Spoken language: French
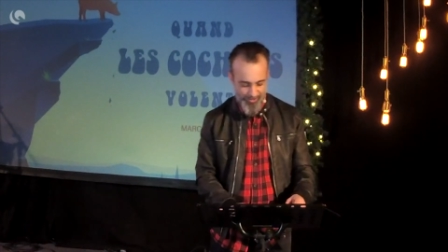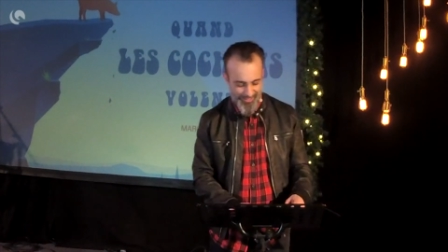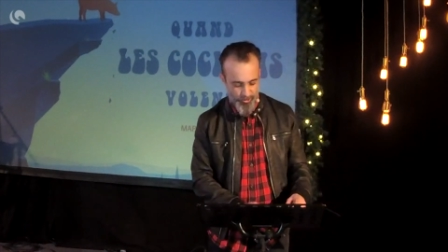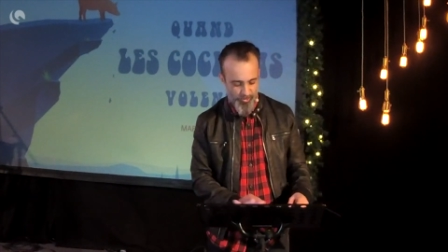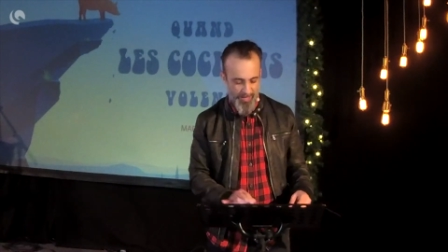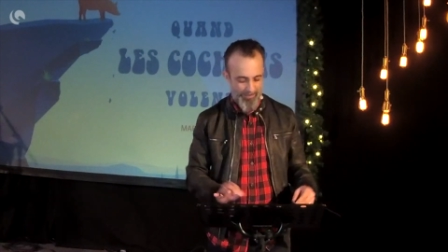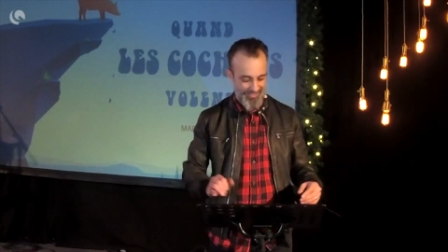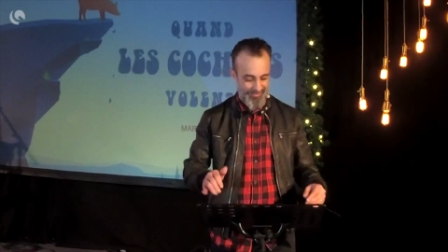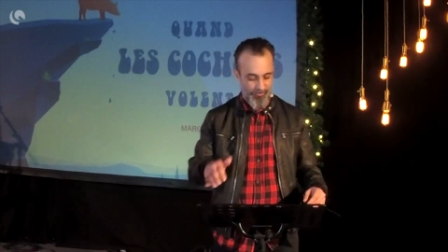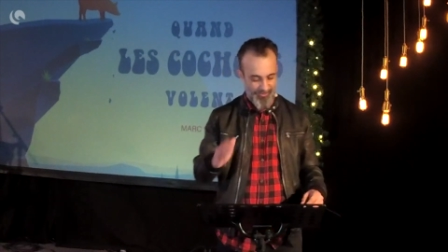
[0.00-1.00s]
réjouir
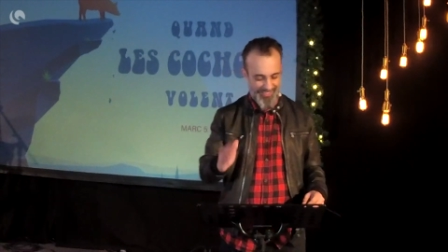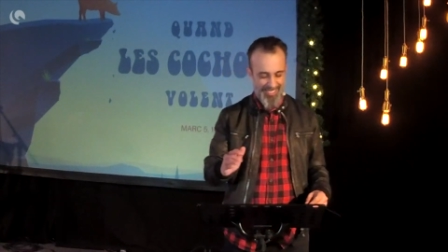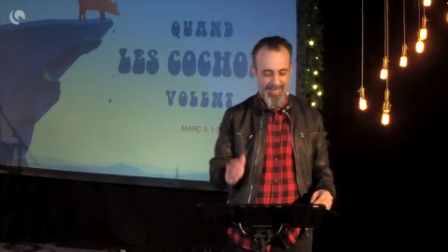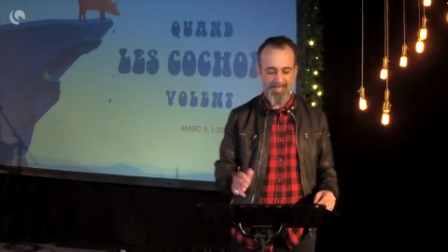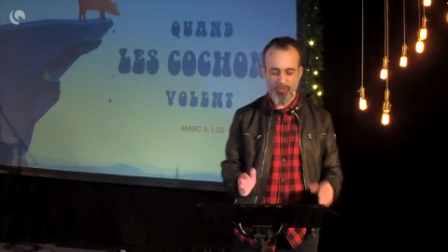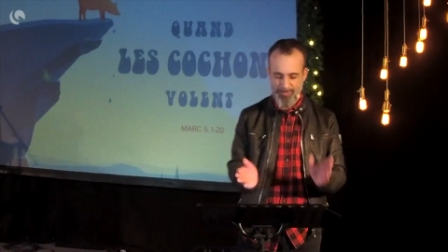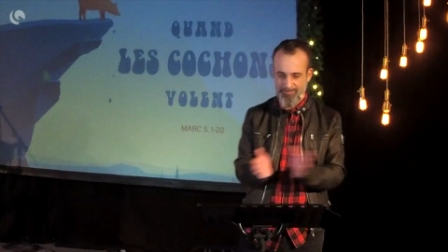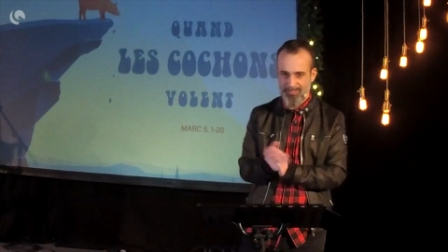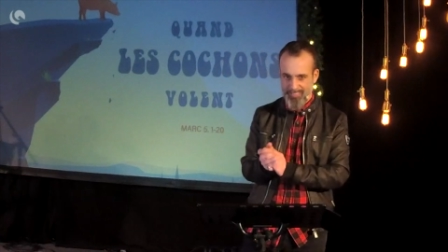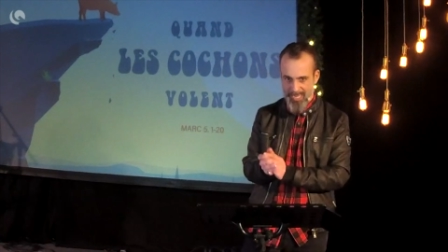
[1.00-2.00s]
parce que cette année
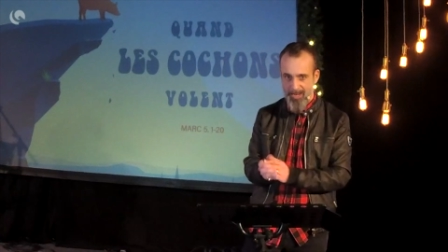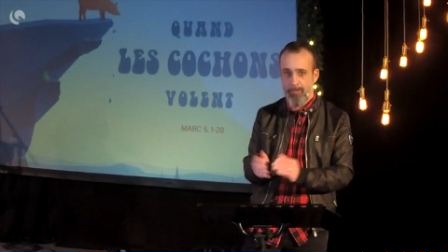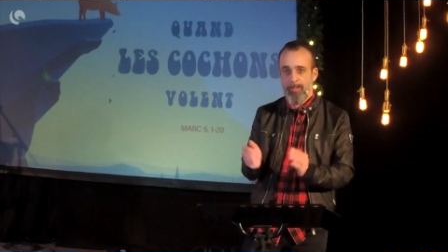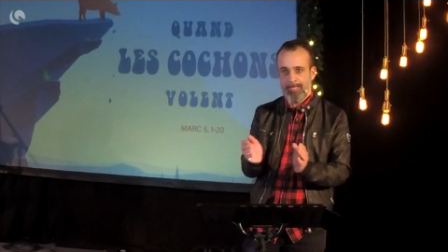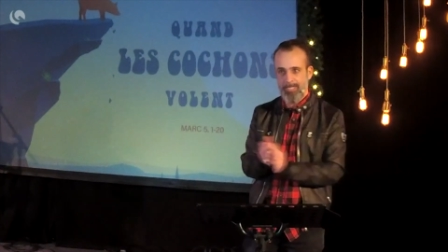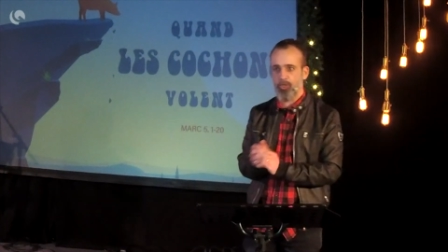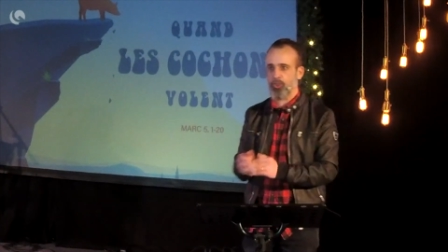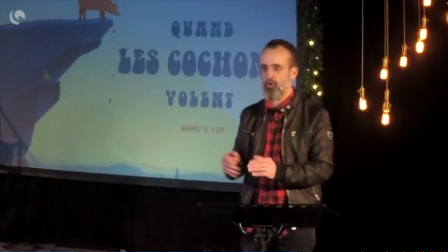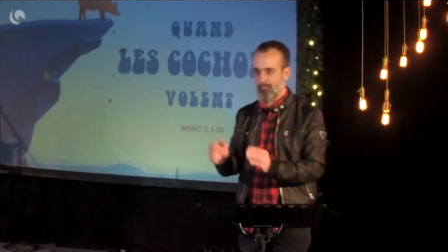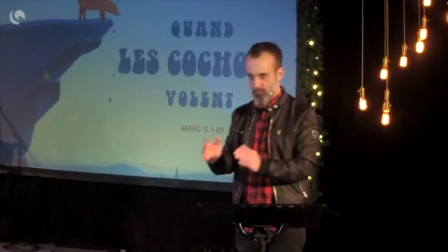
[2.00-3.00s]
2021, les
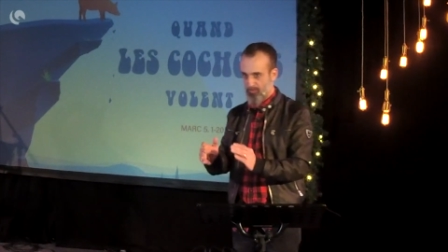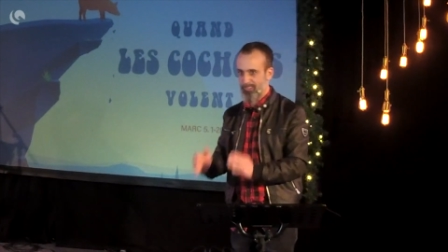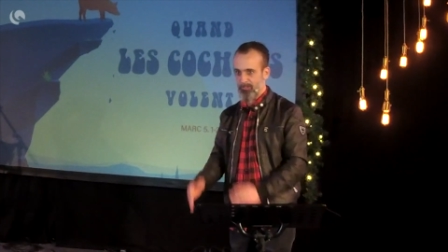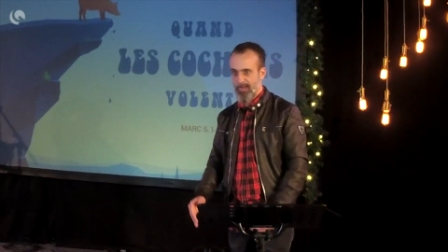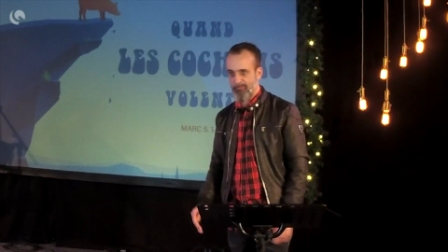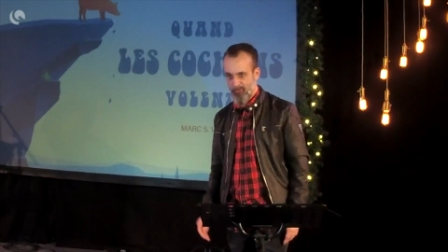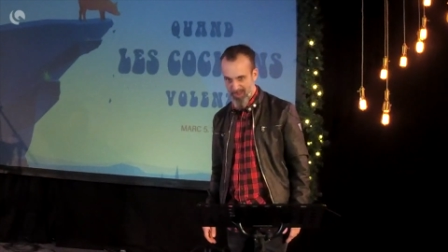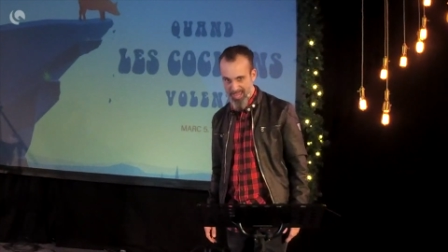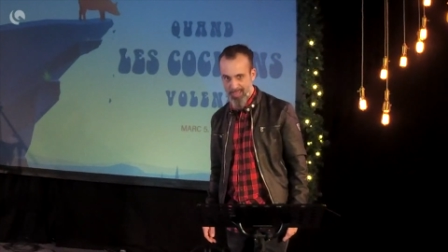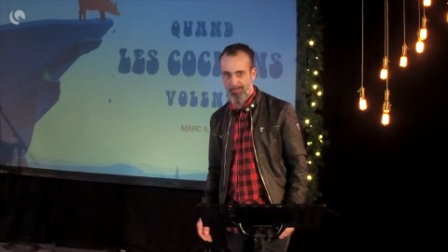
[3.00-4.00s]
cochons vont continuer de
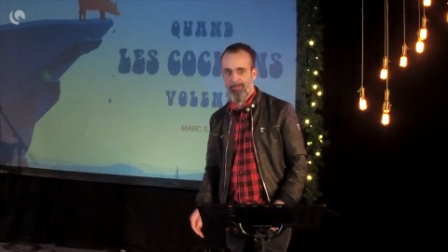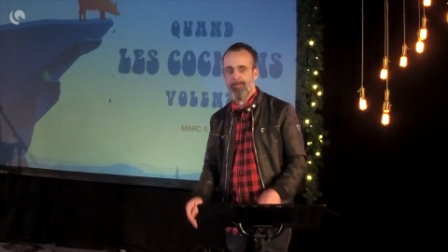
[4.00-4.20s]
voler.